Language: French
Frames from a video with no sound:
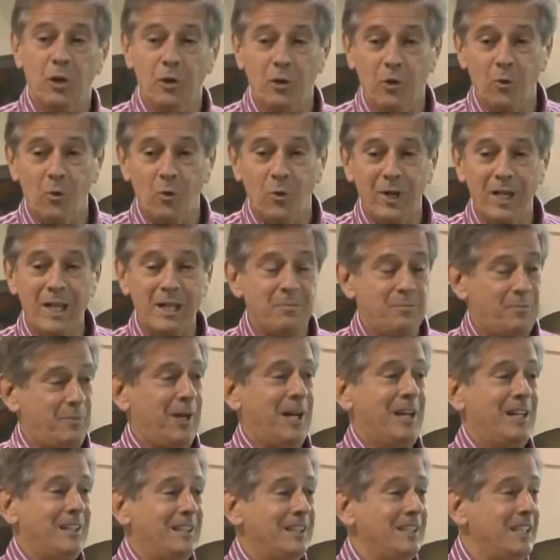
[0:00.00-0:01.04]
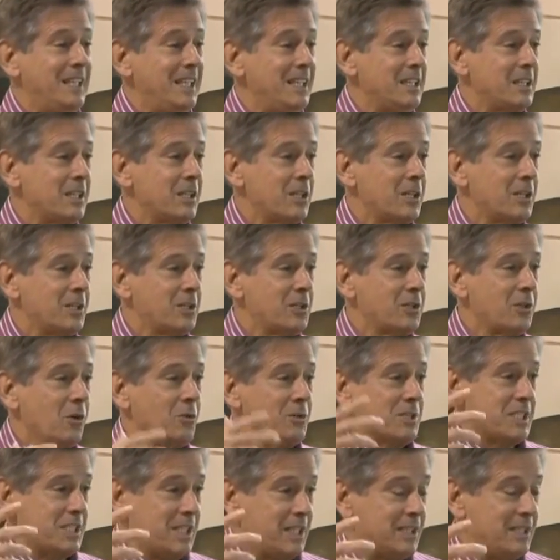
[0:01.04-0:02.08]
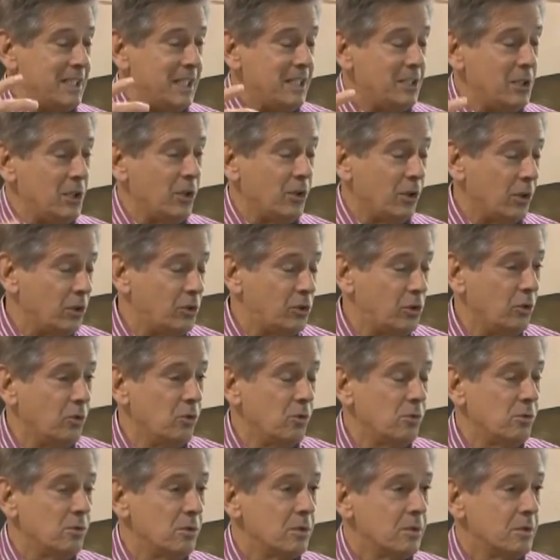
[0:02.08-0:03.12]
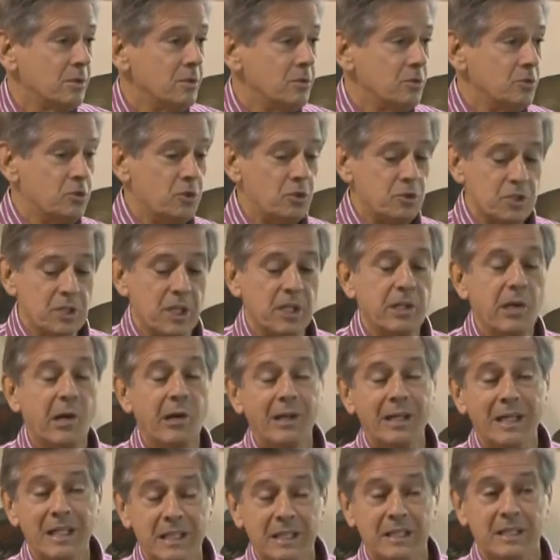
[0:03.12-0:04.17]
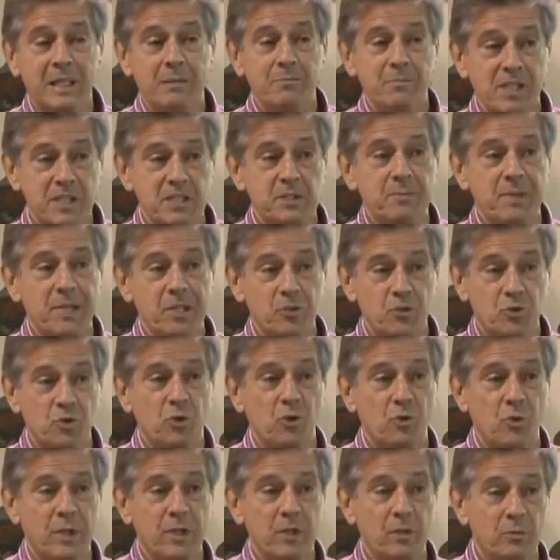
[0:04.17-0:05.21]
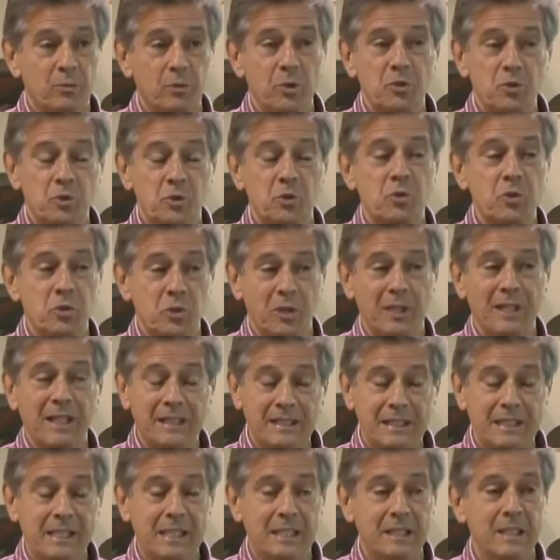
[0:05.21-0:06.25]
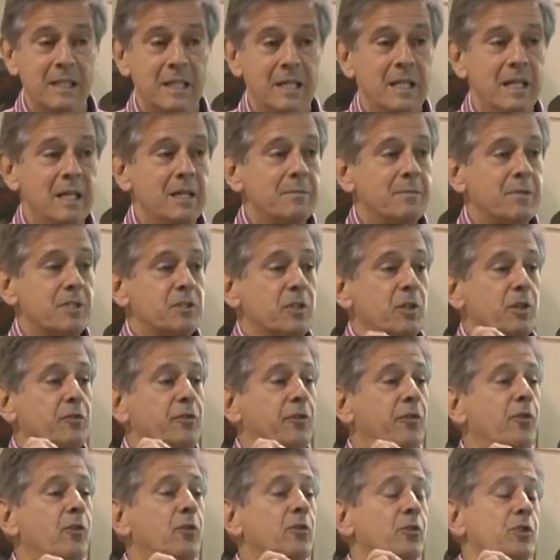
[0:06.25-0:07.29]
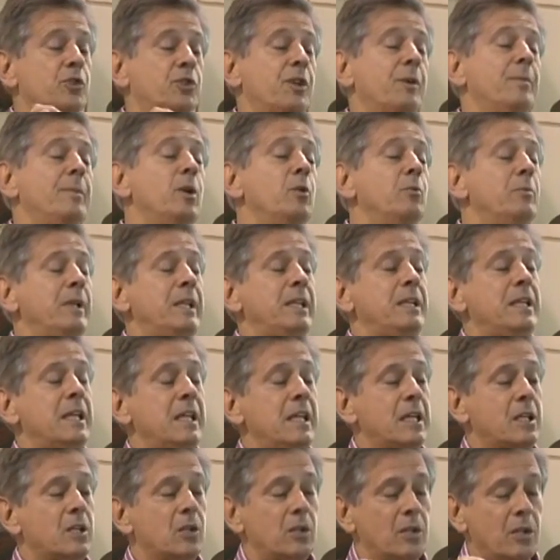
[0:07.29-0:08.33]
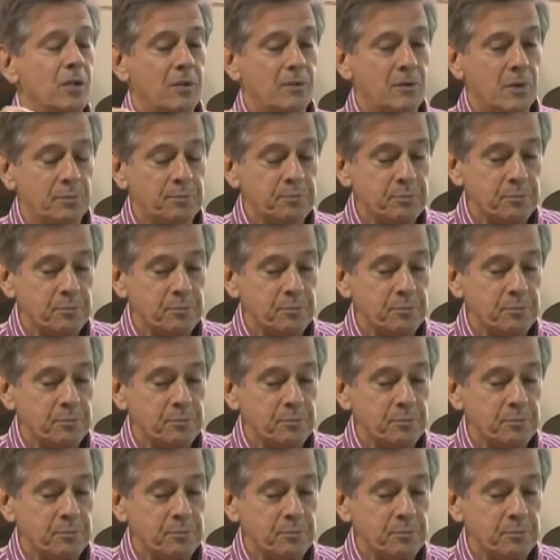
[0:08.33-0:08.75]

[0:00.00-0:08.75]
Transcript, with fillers: de loin parlé concernant le retour du Seigneur et l'établissement du royaume de Dieu sur la terre. Parce qu'il ne faut jamais oublier que